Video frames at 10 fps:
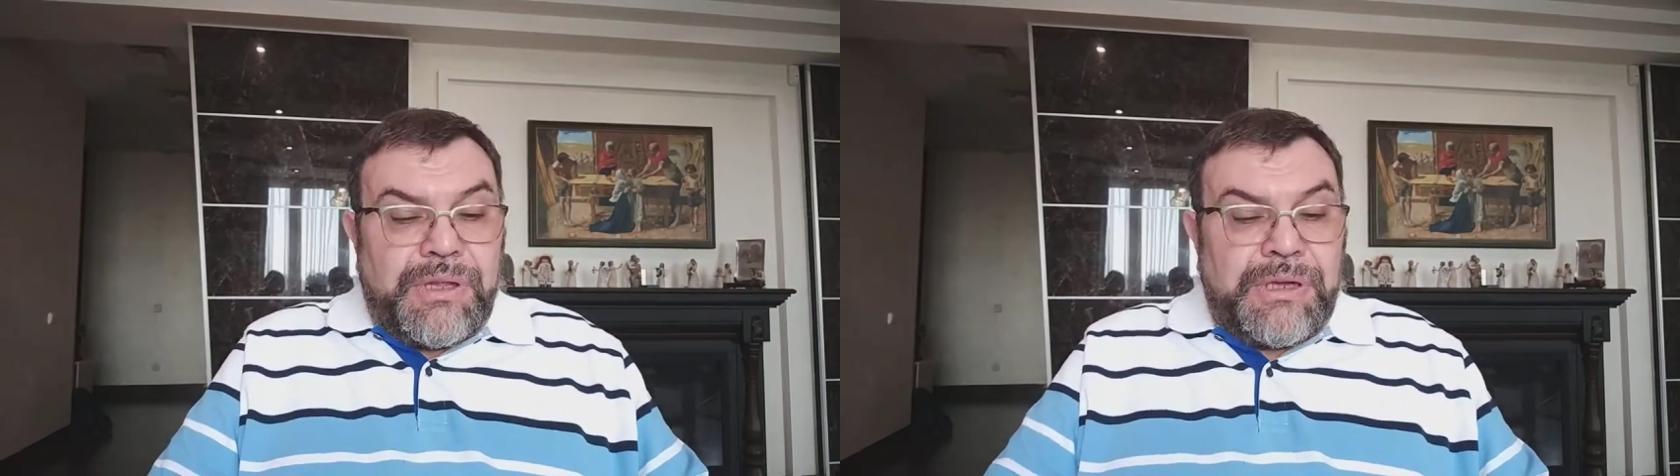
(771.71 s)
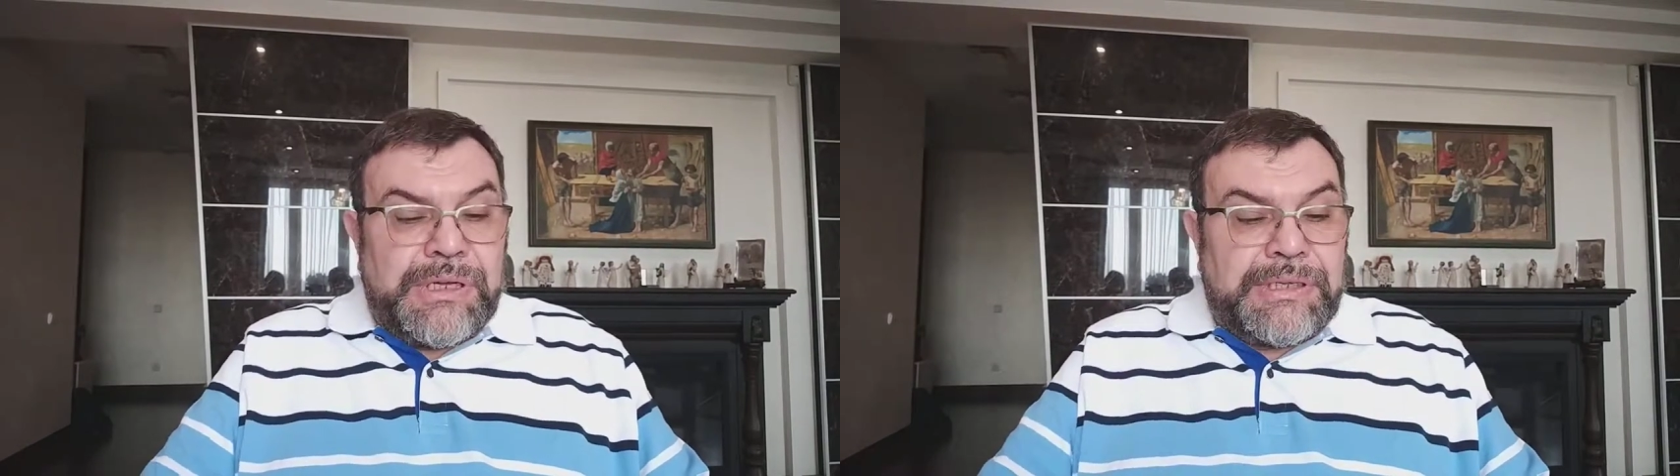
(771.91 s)

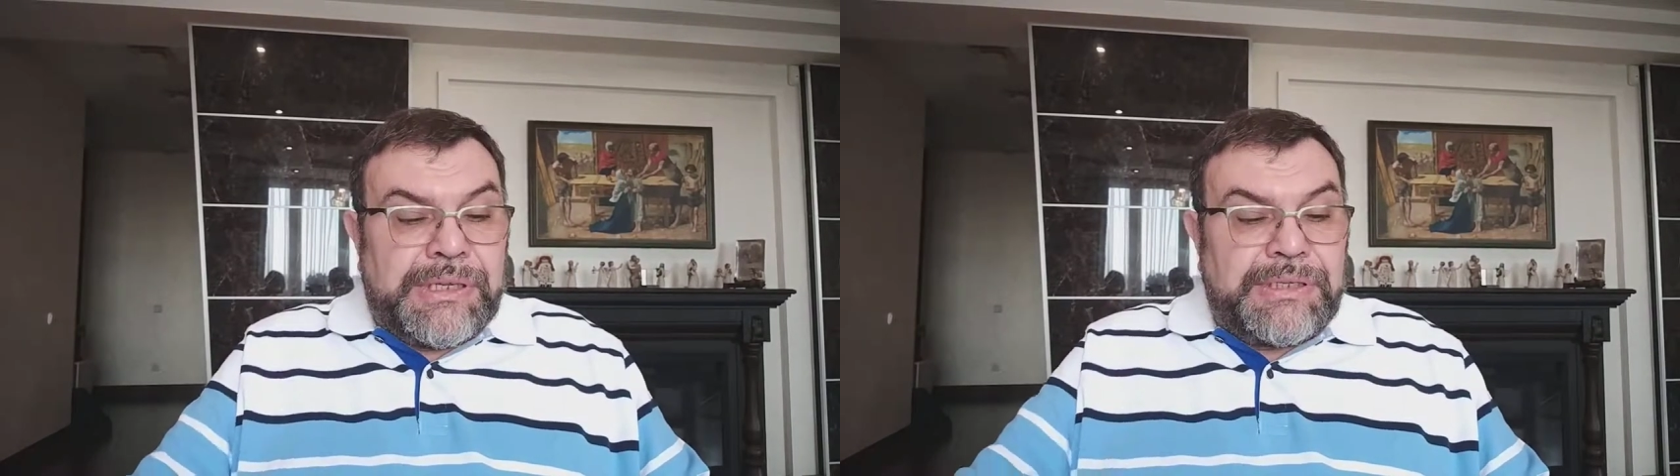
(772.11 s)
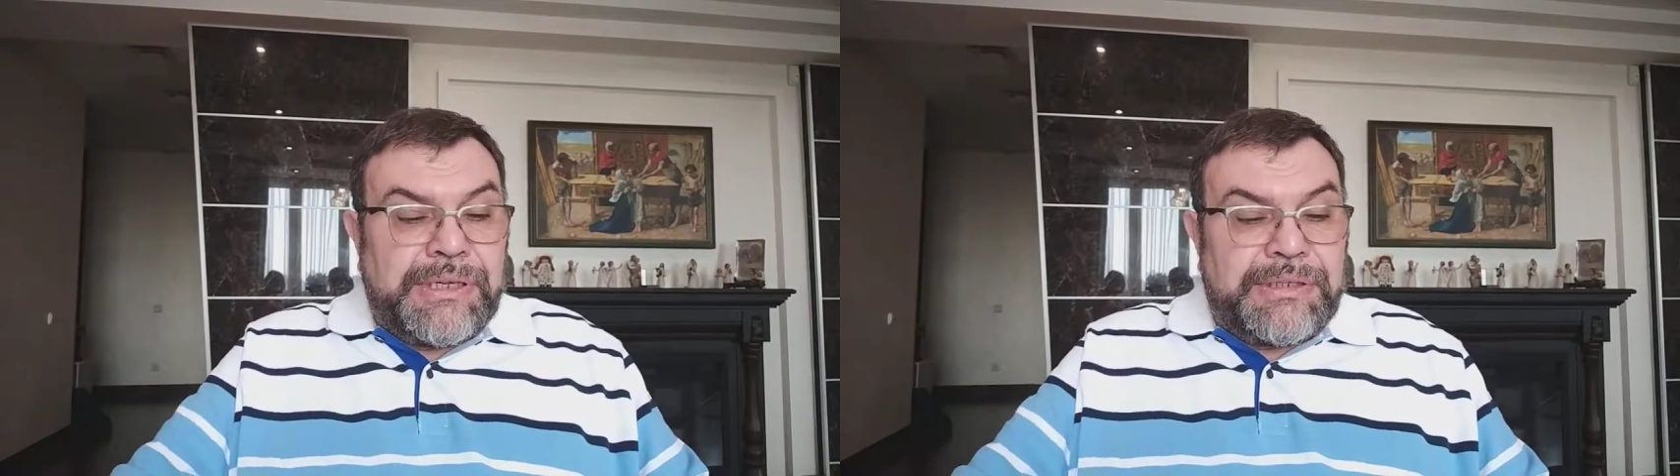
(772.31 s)
ну,
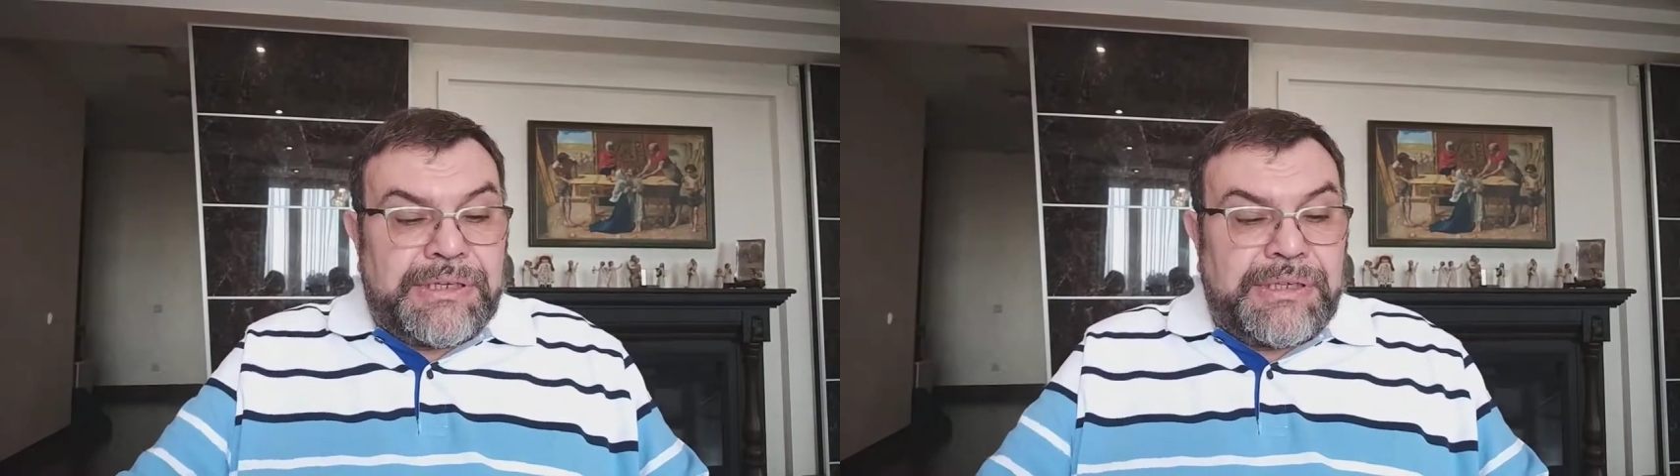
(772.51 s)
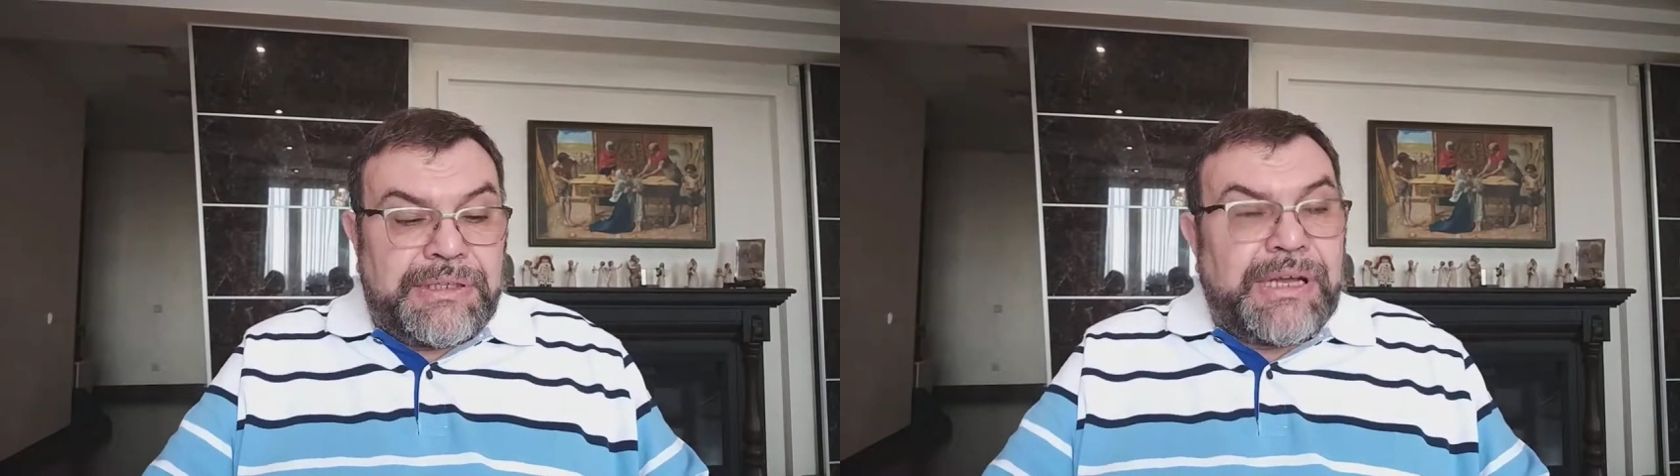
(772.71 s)

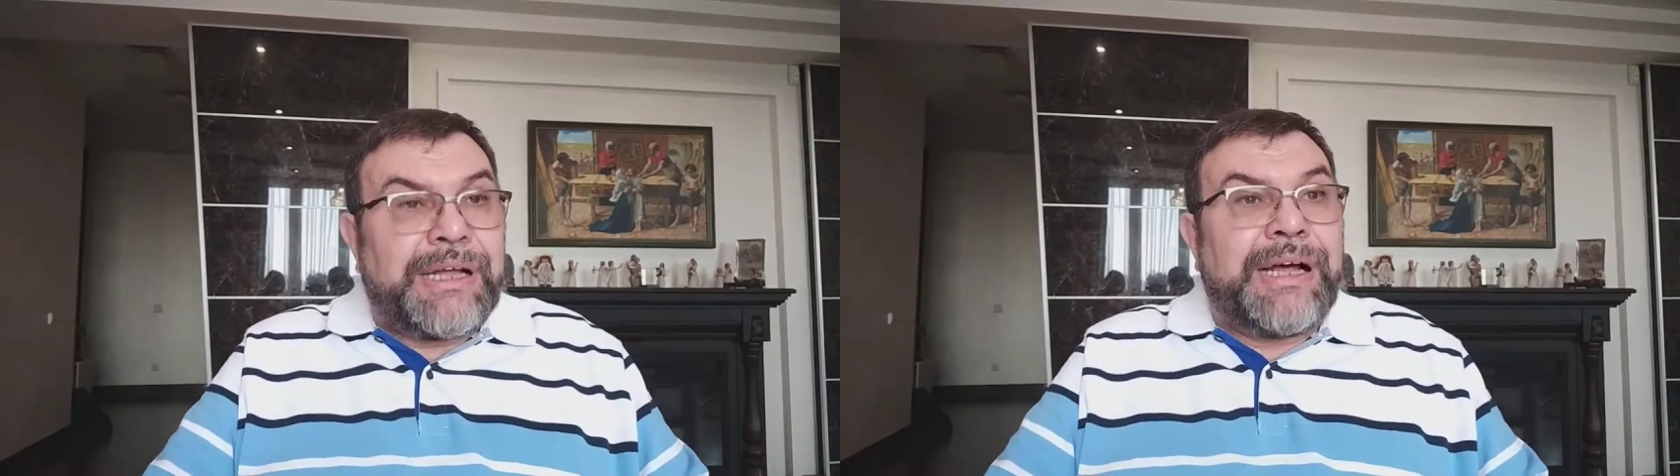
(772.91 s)
какие-какие а,